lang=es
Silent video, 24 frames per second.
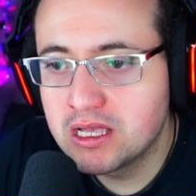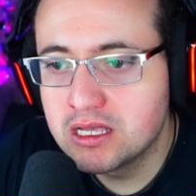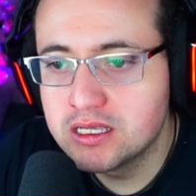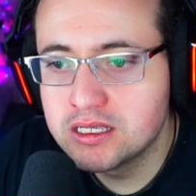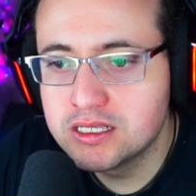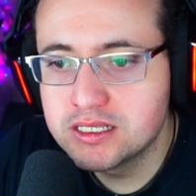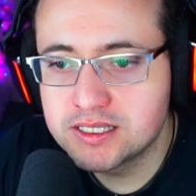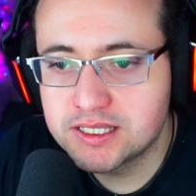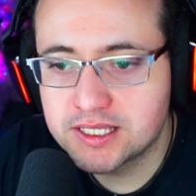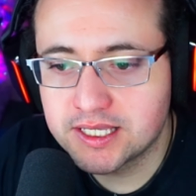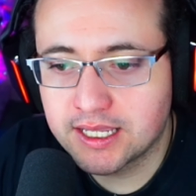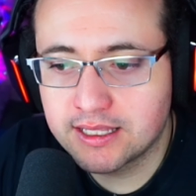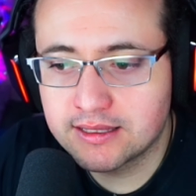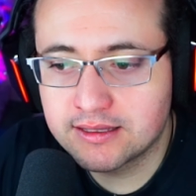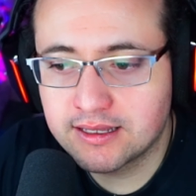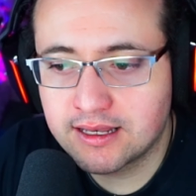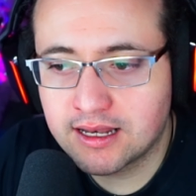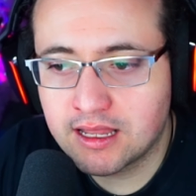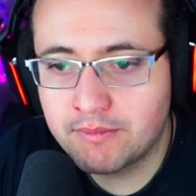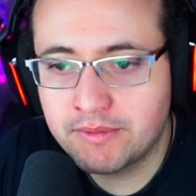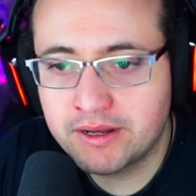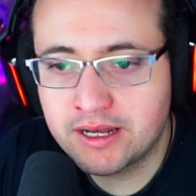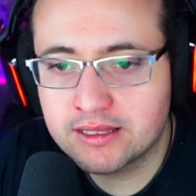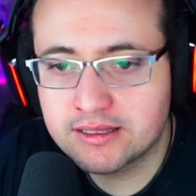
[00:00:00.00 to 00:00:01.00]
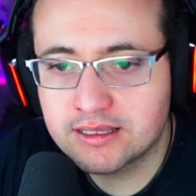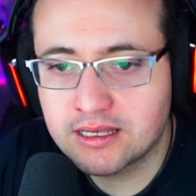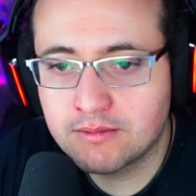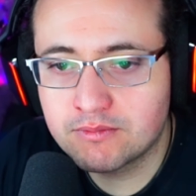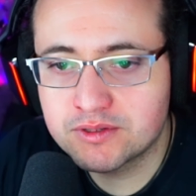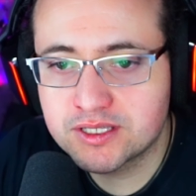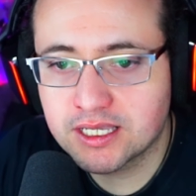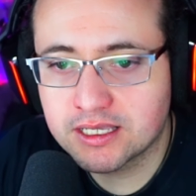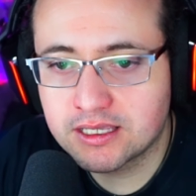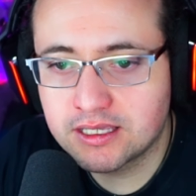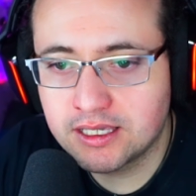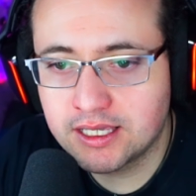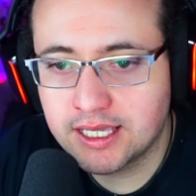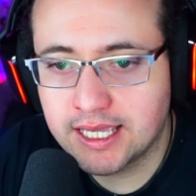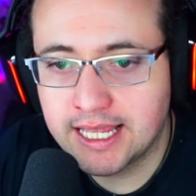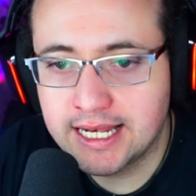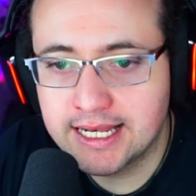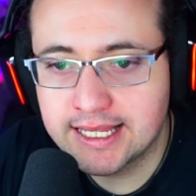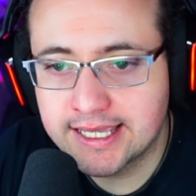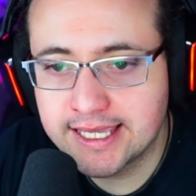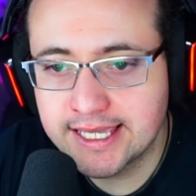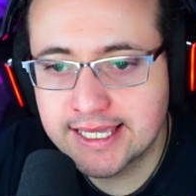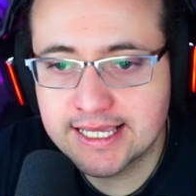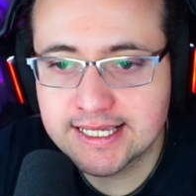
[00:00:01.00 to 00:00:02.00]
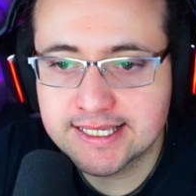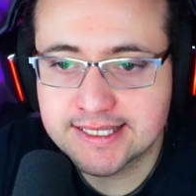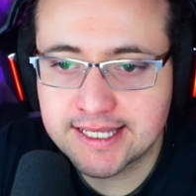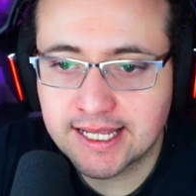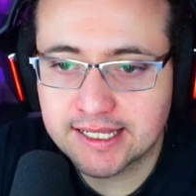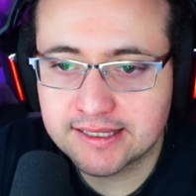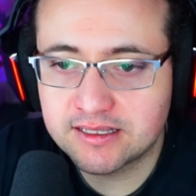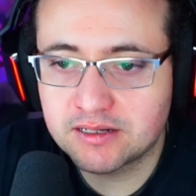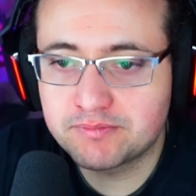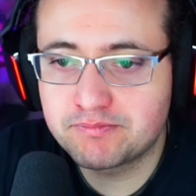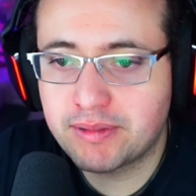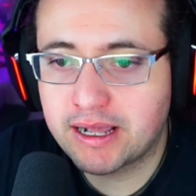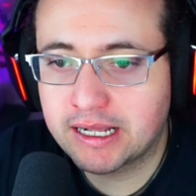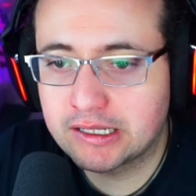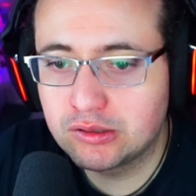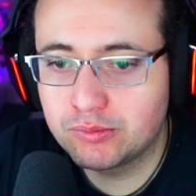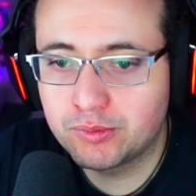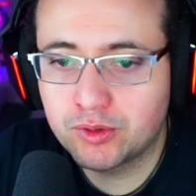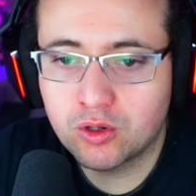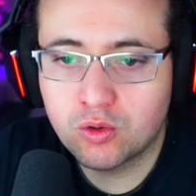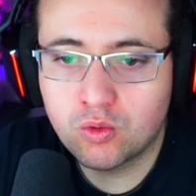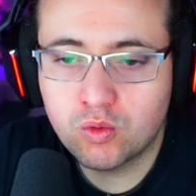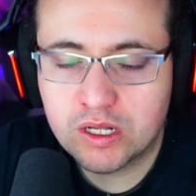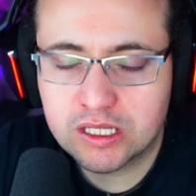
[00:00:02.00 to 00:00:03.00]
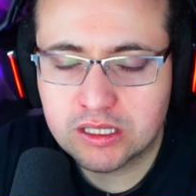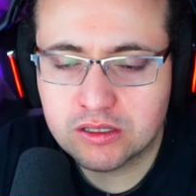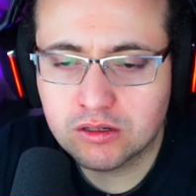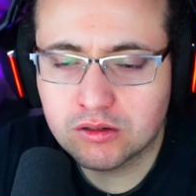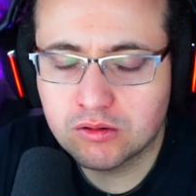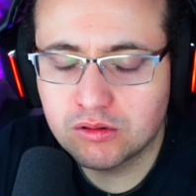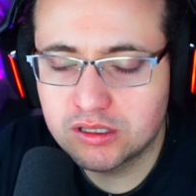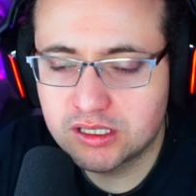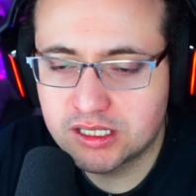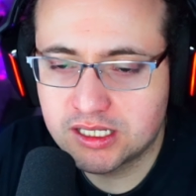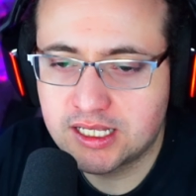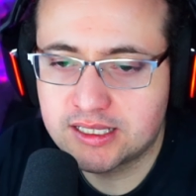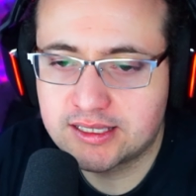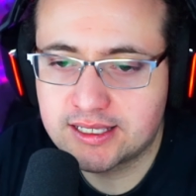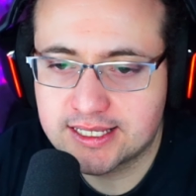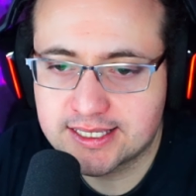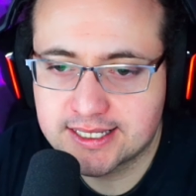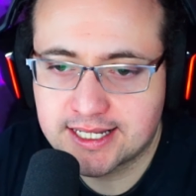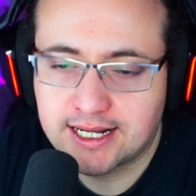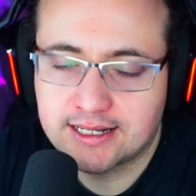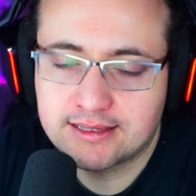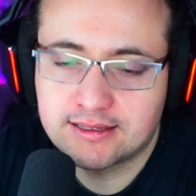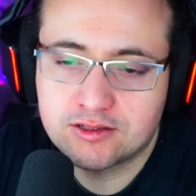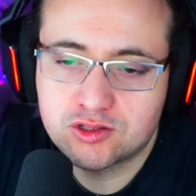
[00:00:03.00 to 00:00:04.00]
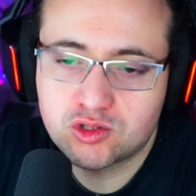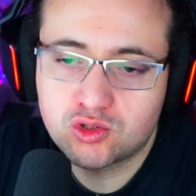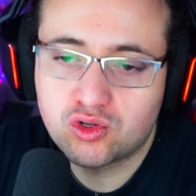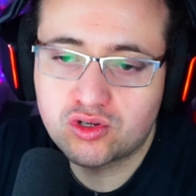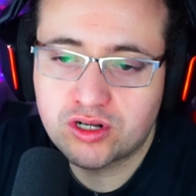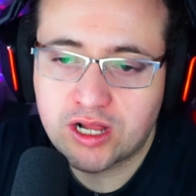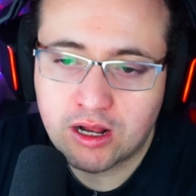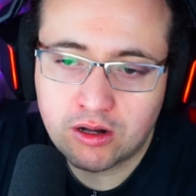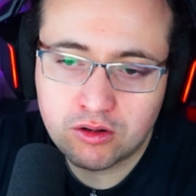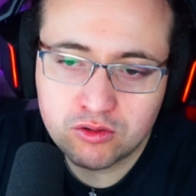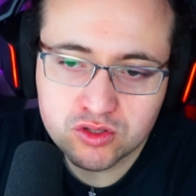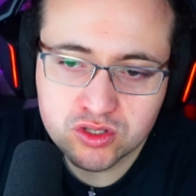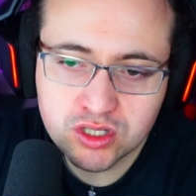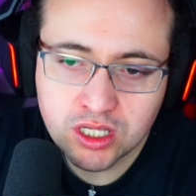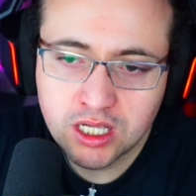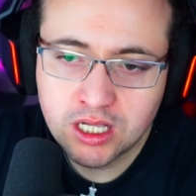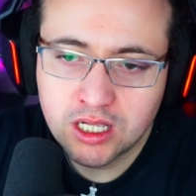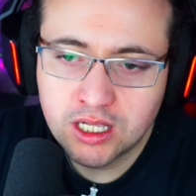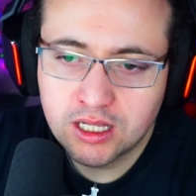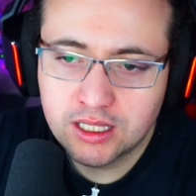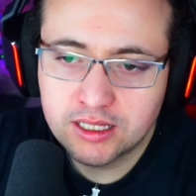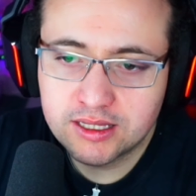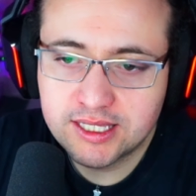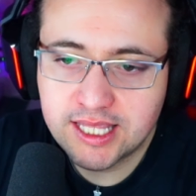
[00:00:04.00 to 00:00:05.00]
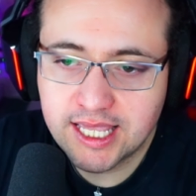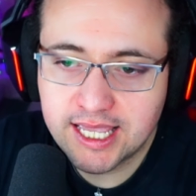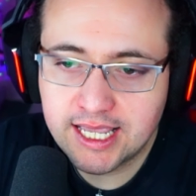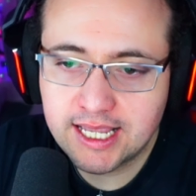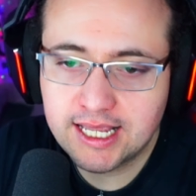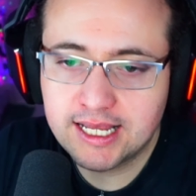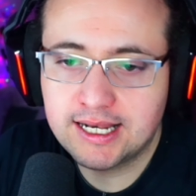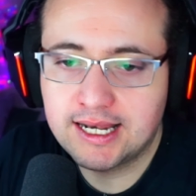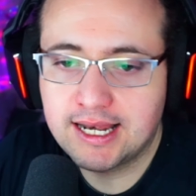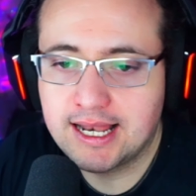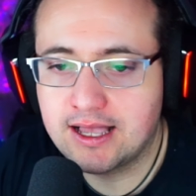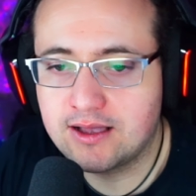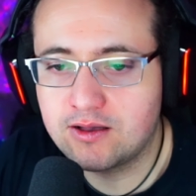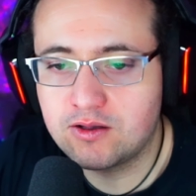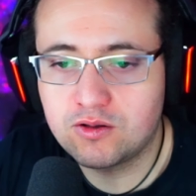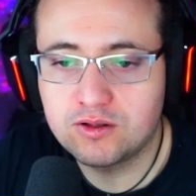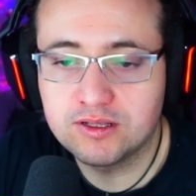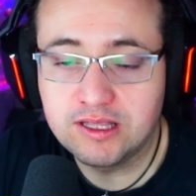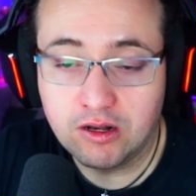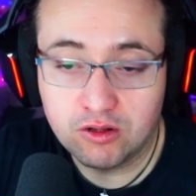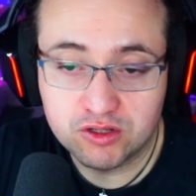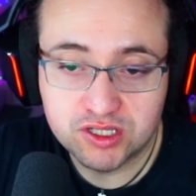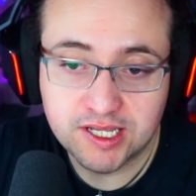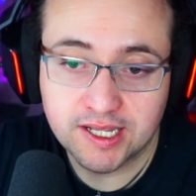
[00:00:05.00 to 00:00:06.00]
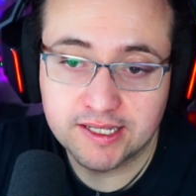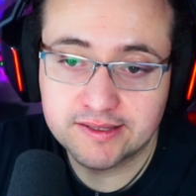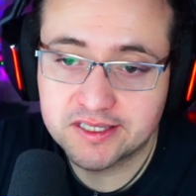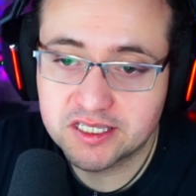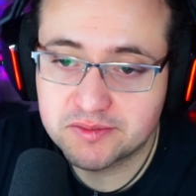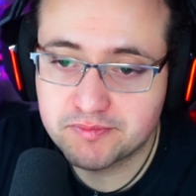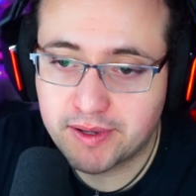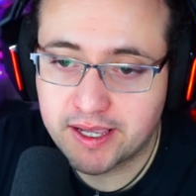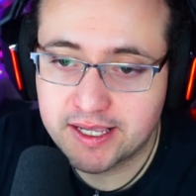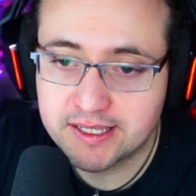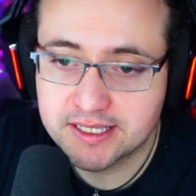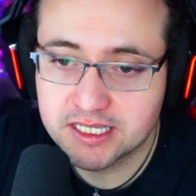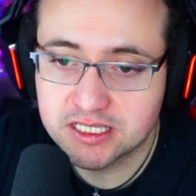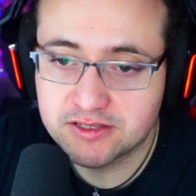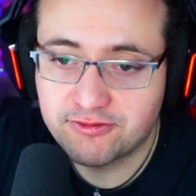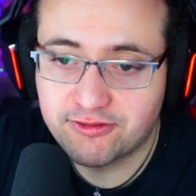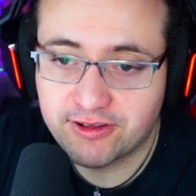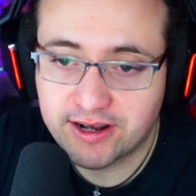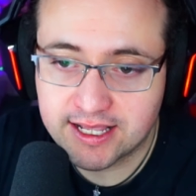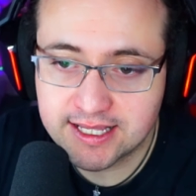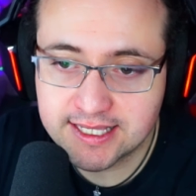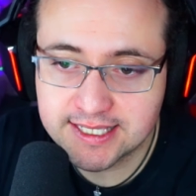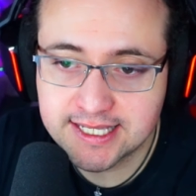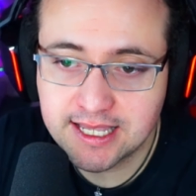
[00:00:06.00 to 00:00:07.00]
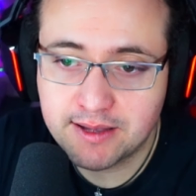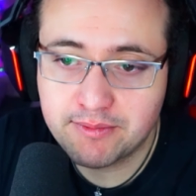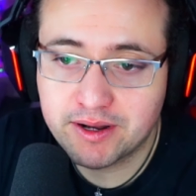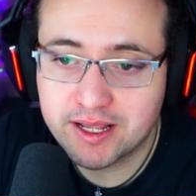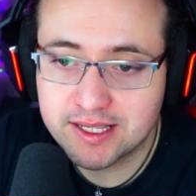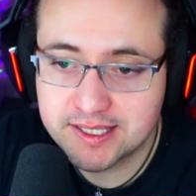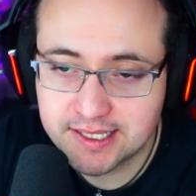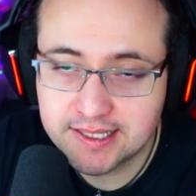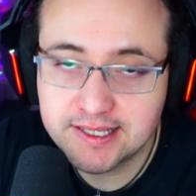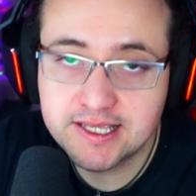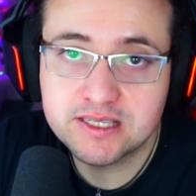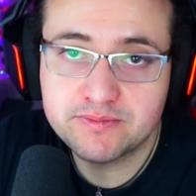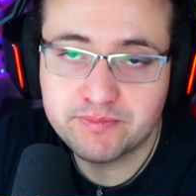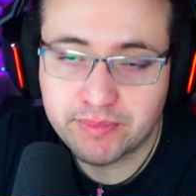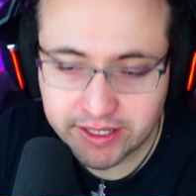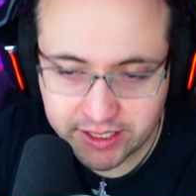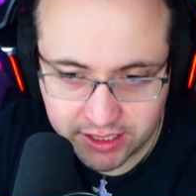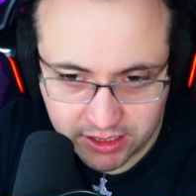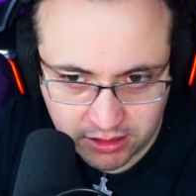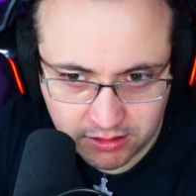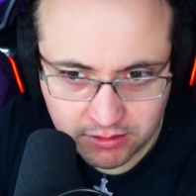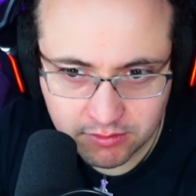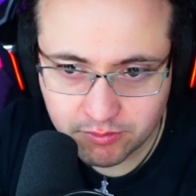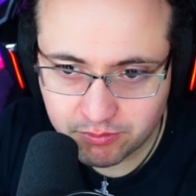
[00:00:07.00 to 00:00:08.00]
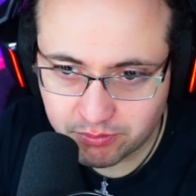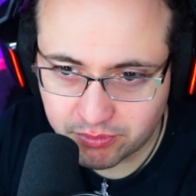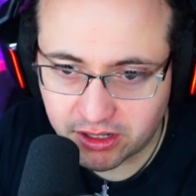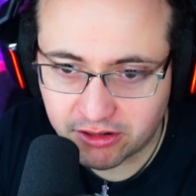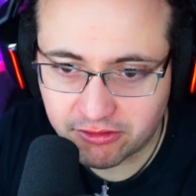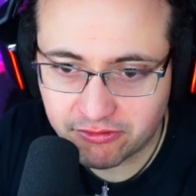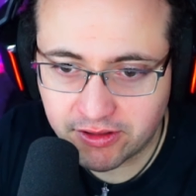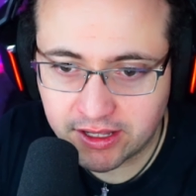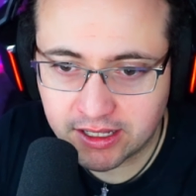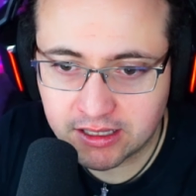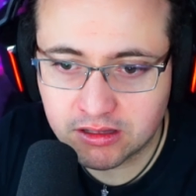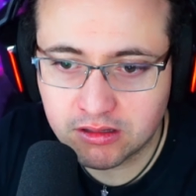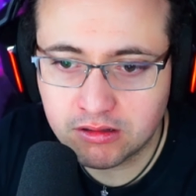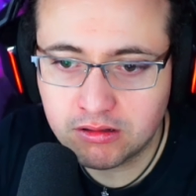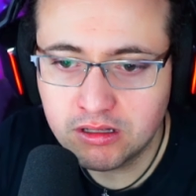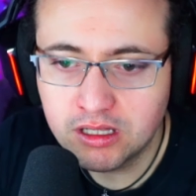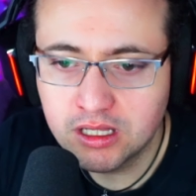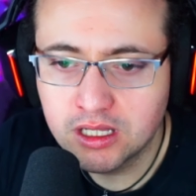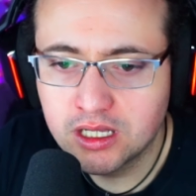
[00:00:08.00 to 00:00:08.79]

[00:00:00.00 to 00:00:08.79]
Siguiente lámina, tenemos aquí el Kickstarter Pack número 4. Contiene tres cartas de los raros de, de los siguientes países: Francia, Brasil y España. Perfecto.